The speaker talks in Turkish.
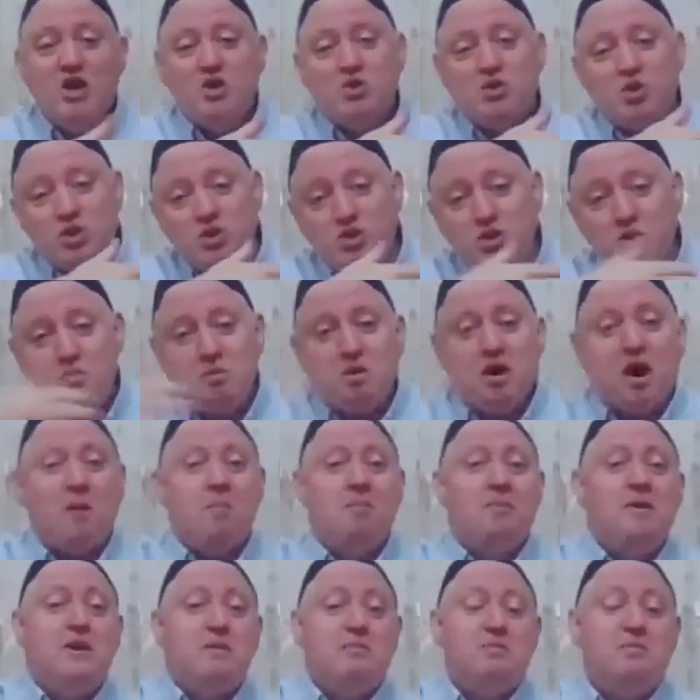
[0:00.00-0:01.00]
Şöyle şu
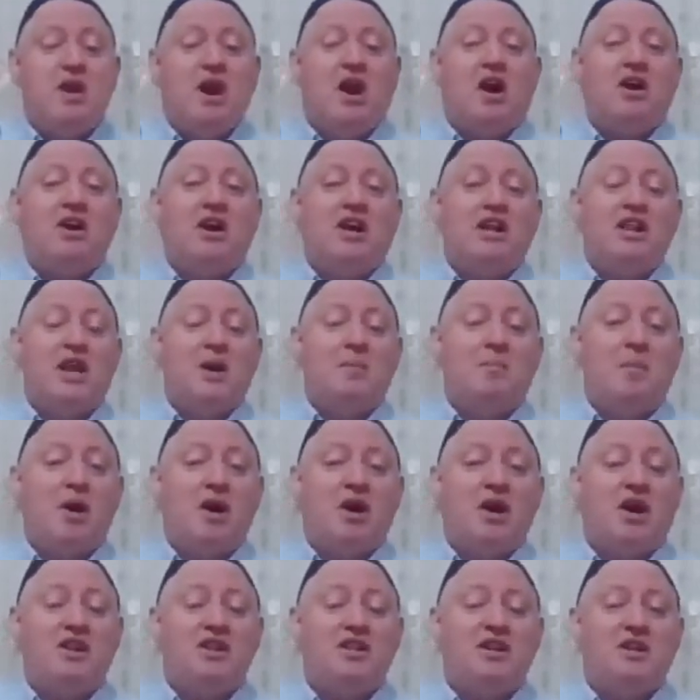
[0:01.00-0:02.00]
kapıyı bir arala
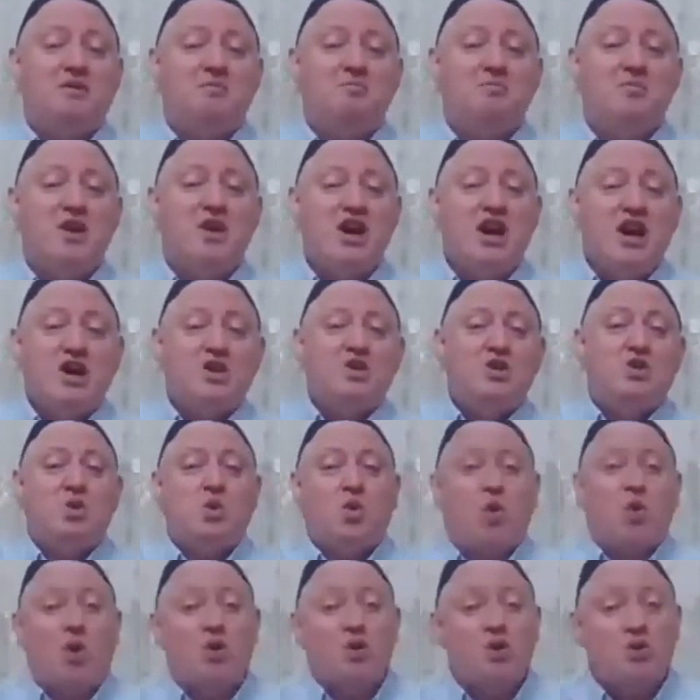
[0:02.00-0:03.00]
bakalım şu
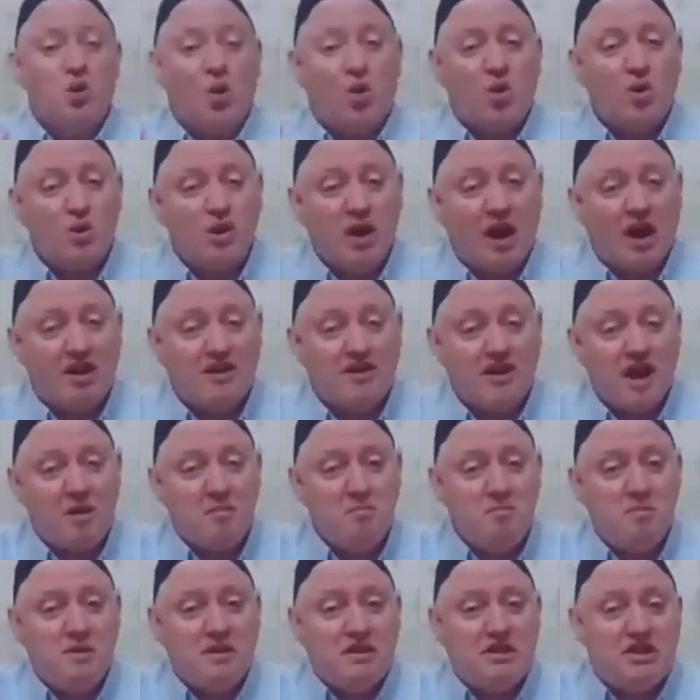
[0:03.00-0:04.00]

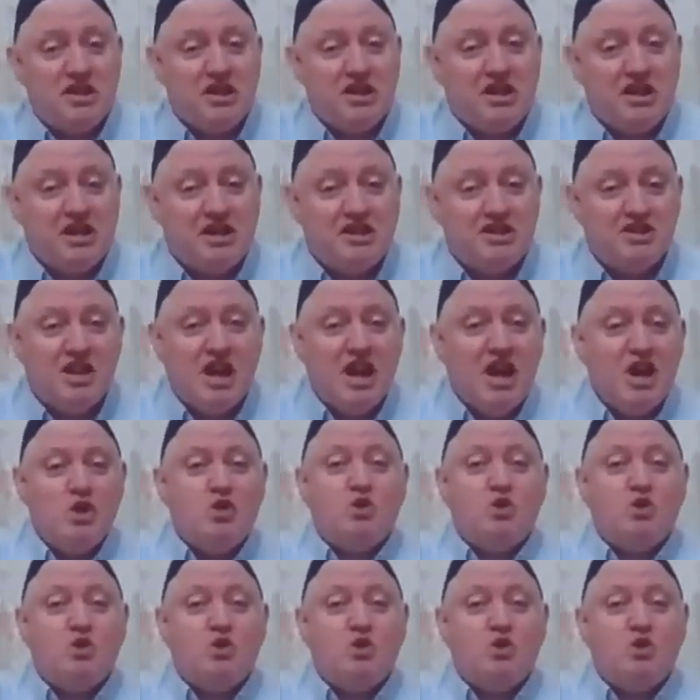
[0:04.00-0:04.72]
koridorlardan bir gir,